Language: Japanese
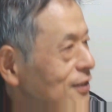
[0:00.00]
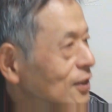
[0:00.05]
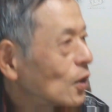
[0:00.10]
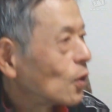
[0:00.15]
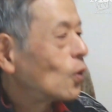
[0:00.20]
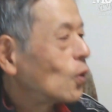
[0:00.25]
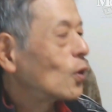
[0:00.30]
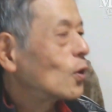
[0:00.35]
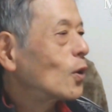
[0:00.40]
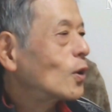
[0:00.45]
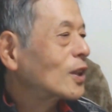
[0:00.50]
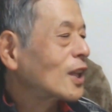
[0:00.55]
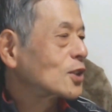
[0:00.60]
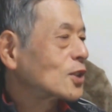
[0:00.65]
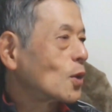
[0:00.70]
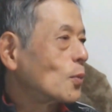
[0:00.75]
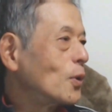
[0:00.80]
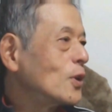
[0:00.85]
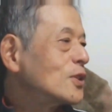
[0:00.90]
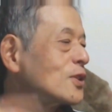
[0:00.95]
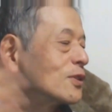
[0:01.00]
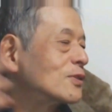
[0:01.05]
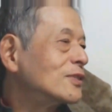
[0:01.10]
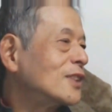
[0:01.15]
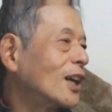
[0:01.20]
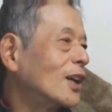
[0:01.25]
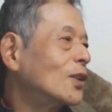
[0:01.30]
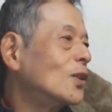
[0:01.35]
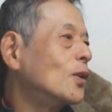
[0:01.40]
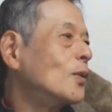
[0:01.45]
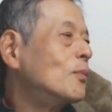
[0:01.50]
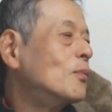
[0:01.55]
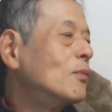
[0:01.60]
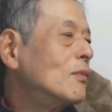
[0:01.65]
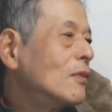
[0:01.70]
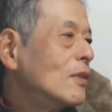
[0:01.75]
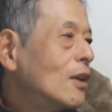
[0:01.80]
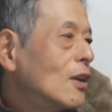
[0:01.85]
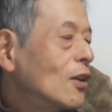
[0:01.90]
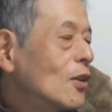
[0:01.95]
俺たち思いつくんだけど、
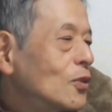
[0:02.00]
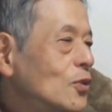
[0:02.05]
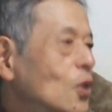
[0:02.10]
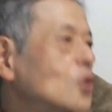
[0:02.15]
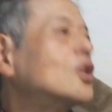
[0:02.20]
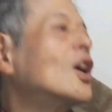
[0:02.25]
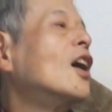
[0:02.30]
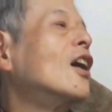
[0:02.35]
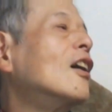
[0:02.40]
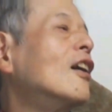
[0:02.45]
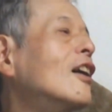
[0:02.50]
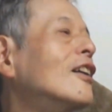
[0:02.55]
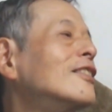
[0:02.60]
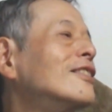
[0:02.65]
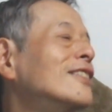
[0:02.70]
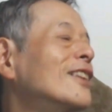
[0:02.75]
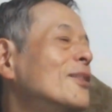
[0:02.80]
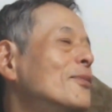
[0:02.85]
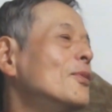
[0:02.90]
予算があっても。